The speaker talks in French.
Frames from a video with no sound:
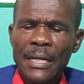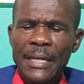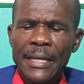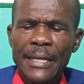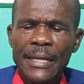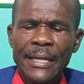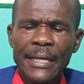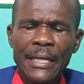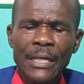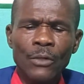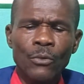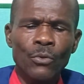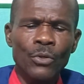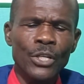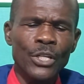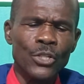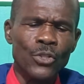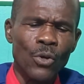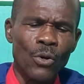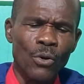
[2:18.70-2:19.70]
et nous
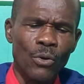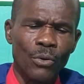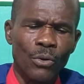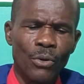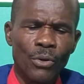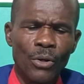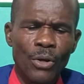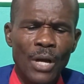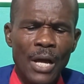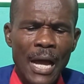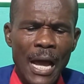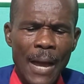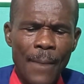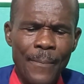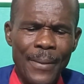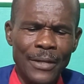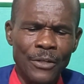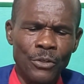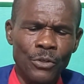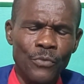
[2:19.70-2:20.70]
lisons à
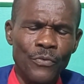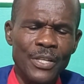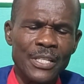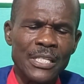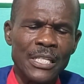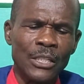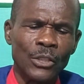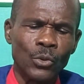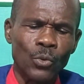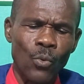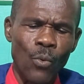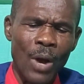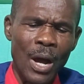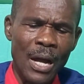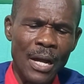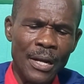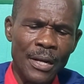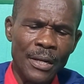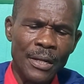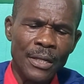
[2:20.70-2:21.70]
partir du verset
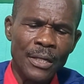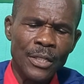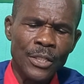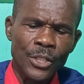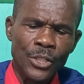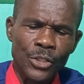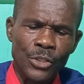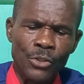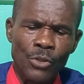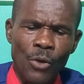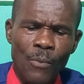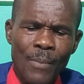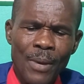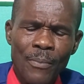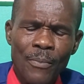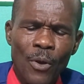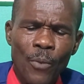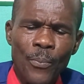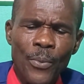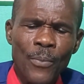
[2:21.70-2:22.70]
3, sinon
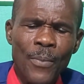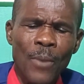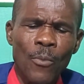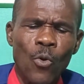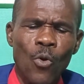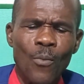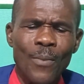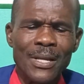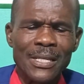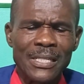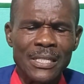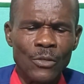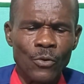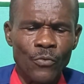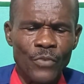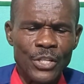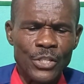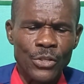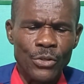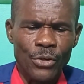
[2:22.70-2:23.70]
même, on peut même commencer au
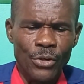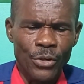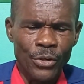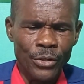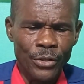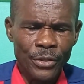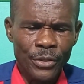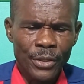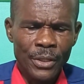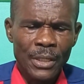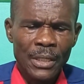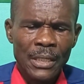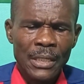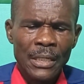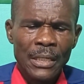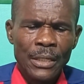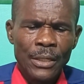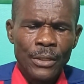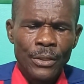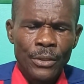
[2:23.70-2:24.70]
verset 1.
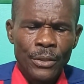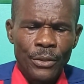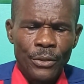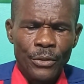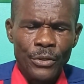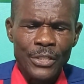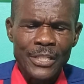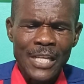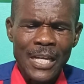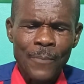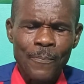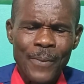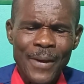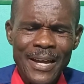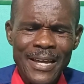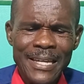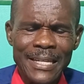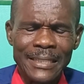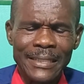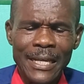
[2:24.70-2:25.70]
Le serpent
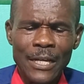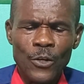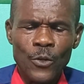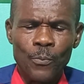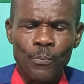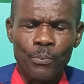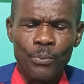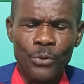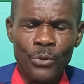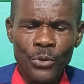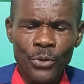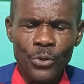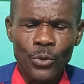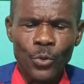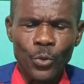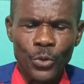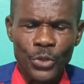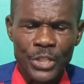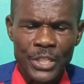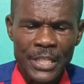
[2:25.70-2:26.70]
était le plus
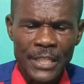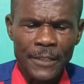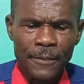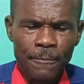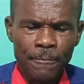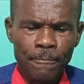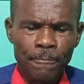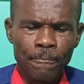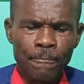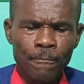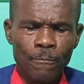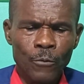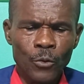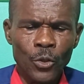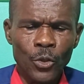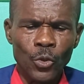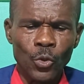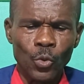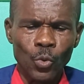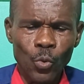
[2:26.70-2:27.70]
rusé
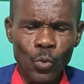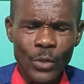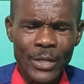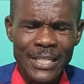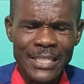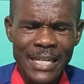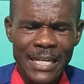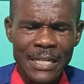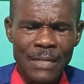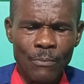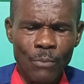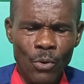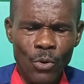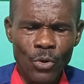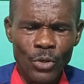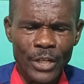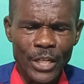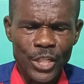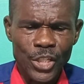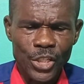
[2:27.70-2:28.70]
de tous les
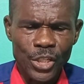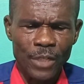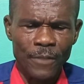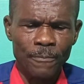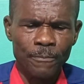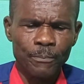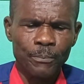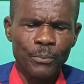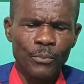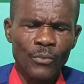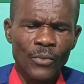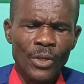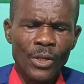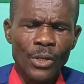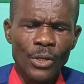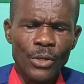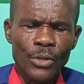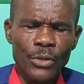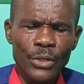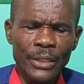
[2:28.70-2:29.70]
animaux des champs
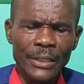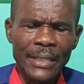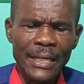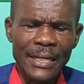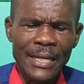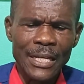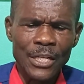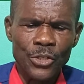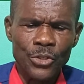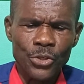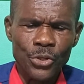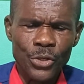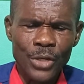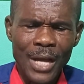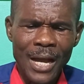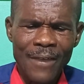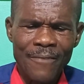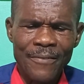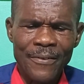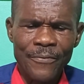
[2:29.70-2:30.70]
que l'Éternel Dieu
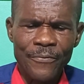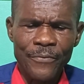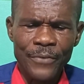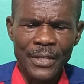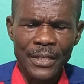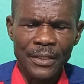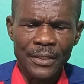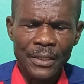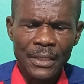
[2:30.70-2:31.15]
avait fait.